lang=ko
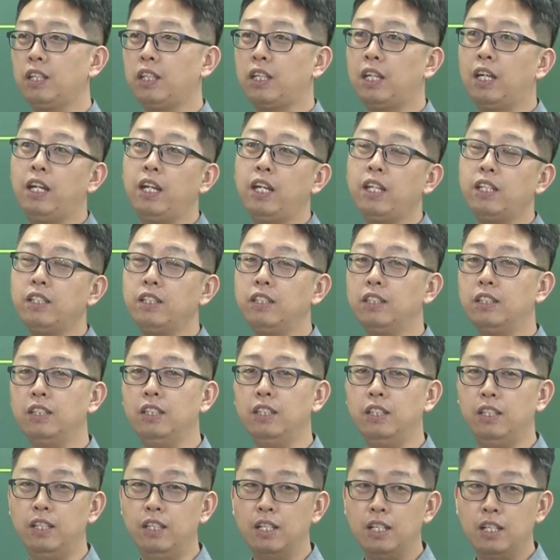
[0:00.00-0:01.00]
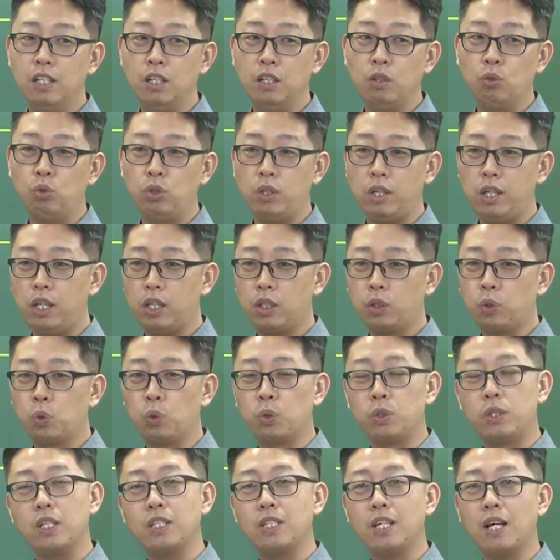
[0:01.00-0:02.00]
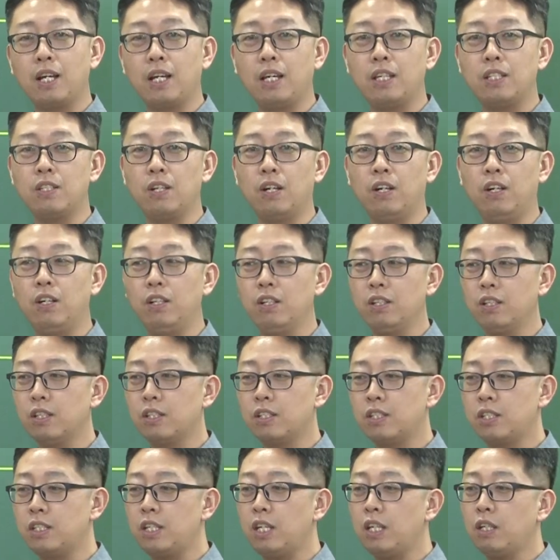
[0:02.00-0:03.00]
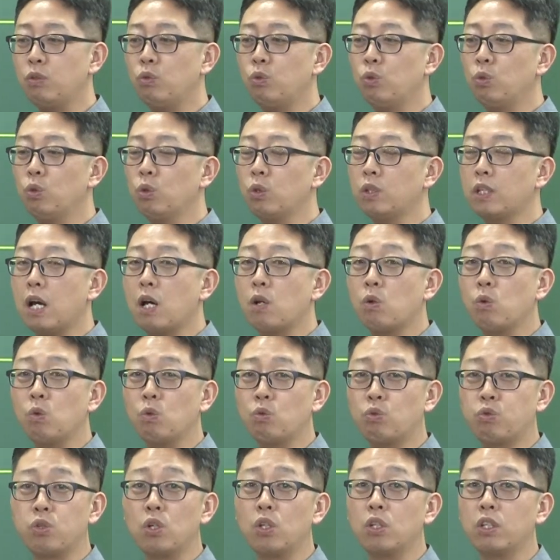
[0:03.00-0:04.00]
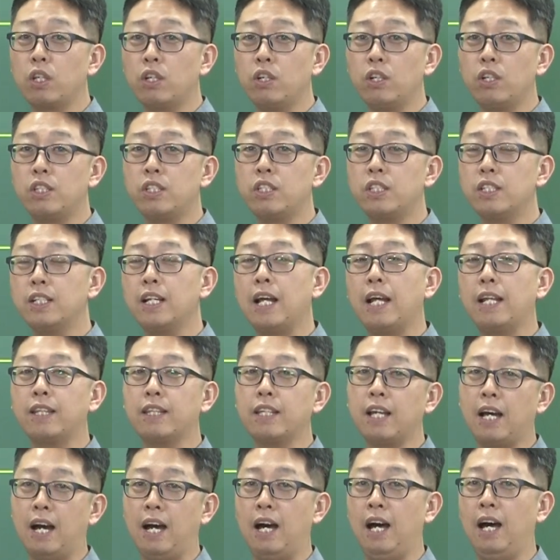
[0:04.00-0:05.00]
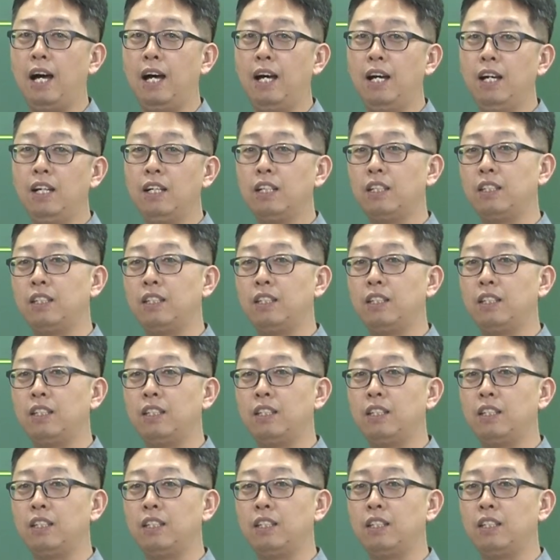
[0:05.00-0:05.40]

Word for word: 얘네들은 우리 교재상에서 책으로 따로 구성되어 있지는 않다.